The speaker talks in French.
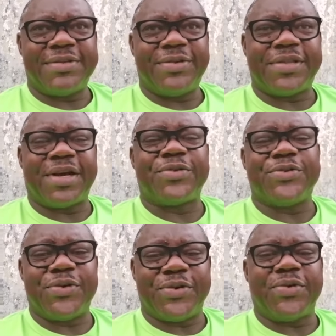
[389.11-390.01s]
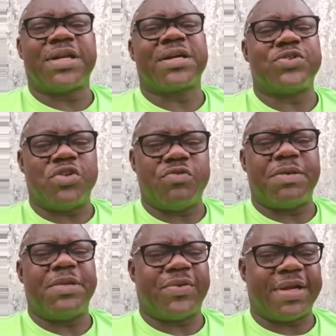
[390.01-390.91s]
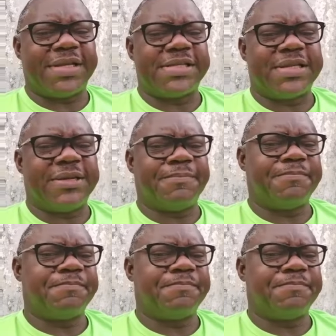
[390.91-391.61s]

le temps de Dieu, le temps que Dieu lui-même il aura décidé.